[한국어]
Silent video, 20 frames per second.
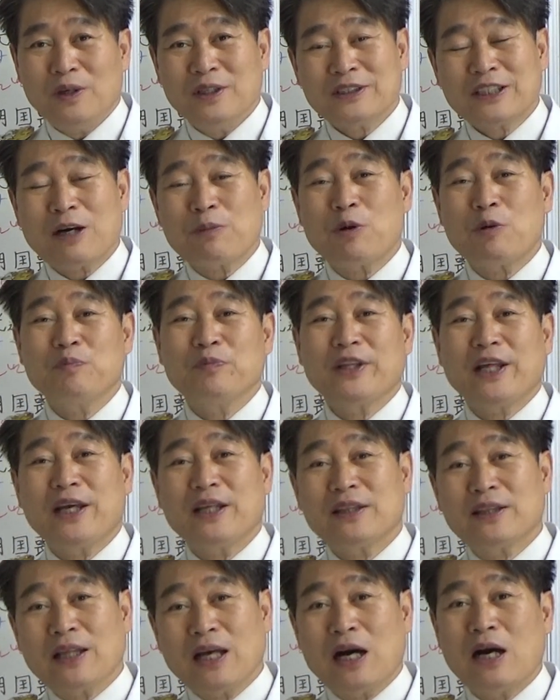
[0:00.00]

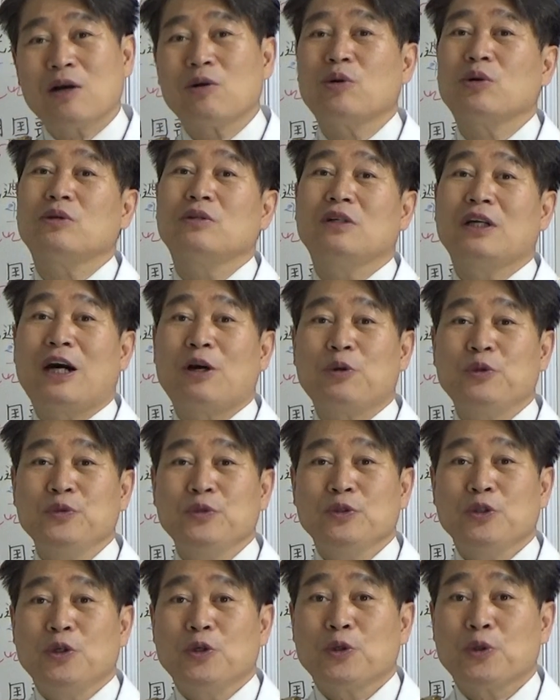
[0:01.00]
사범대 대학원을
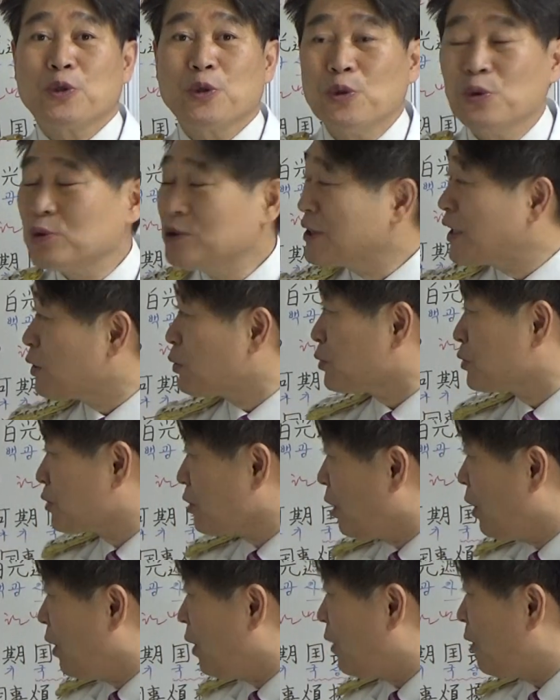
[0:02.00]
나온
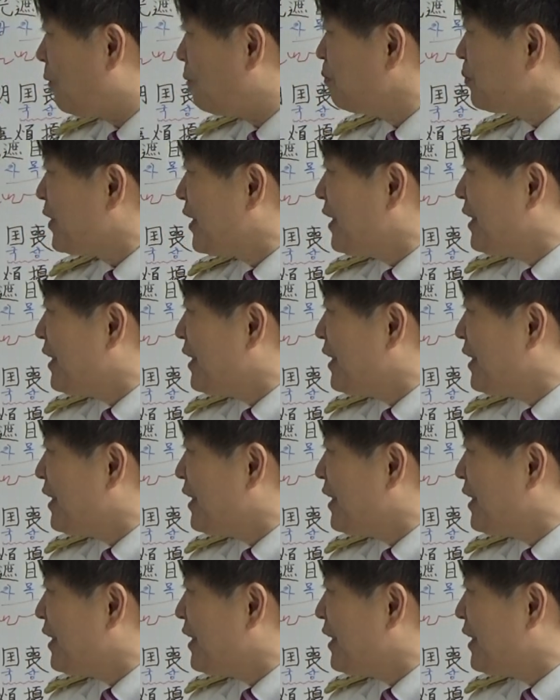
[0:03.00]
교육자로서